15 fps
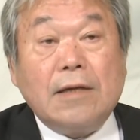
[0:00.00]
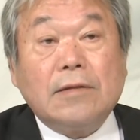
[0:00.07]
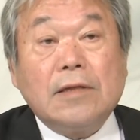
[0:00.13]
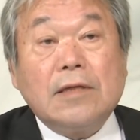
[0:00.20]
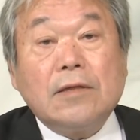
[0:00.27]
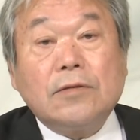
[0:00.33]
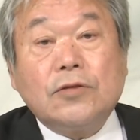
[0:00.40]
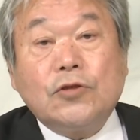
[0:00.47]

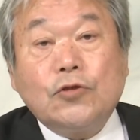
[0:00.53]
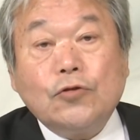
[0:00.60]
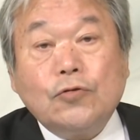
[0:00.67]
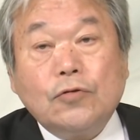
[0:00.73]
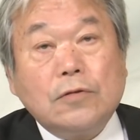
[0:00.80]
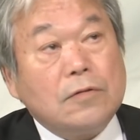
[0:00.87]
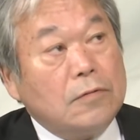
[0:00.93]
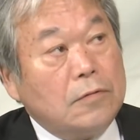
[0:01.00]
で
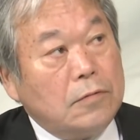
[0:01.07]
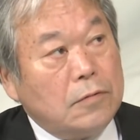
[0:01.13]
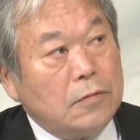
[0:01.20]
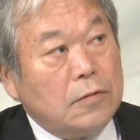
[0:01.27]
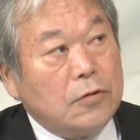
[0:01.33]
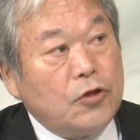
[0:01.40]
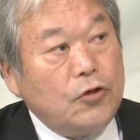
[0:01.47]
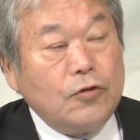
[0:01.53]

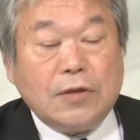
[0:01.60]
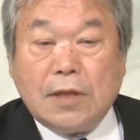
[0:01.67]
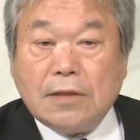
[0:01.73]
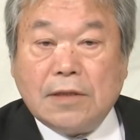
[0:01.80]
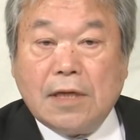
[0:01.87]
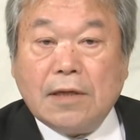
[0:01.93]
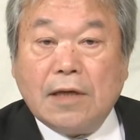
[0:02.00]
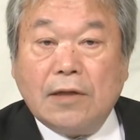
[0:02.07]
休戦
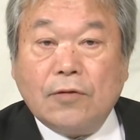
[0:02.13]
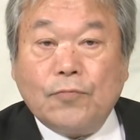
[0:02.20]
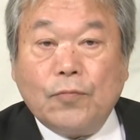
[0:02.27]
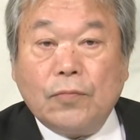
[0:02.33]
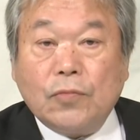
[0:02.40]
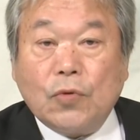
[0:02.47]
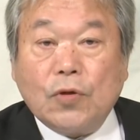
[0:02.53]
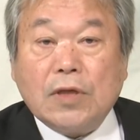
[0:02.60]
宣言の
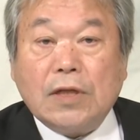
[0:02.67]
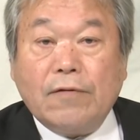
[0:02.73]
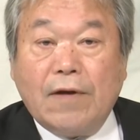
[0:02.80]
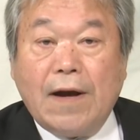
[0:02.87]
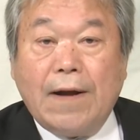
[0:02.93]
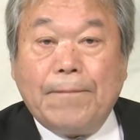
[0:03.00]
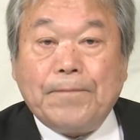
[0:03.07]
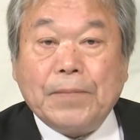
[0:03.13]
時に
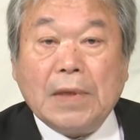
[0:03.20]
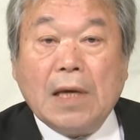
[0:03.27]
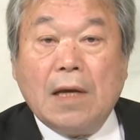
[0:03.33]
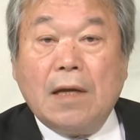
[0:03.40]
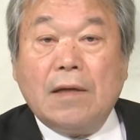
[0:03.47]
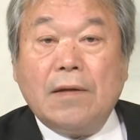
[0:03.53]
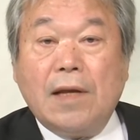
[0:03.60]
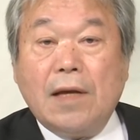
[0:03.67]
は
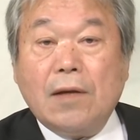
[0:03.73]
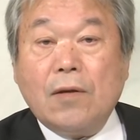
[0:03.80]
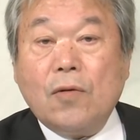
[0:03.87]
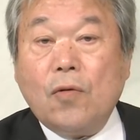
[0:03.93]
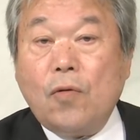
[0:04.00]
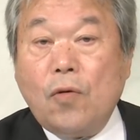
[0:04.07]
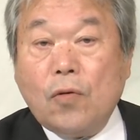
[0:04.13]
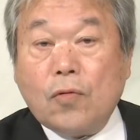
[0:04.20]
連
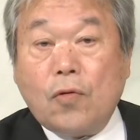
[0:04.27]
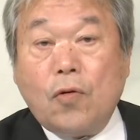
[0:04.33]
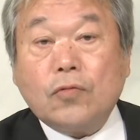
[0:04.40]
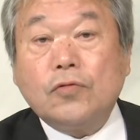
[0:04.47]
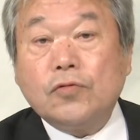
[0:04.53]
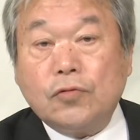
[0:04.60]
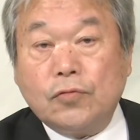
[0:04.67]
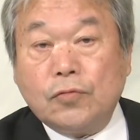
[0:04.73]
合
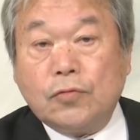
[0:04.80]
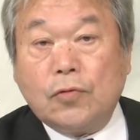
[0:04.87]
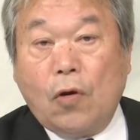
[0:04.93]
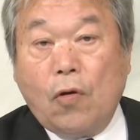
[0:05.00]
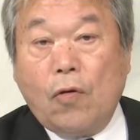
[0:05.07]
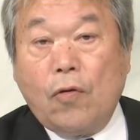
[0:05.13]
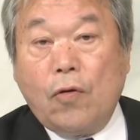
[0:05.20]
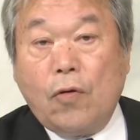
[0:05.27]
国軍
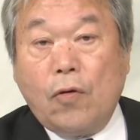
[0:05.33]
と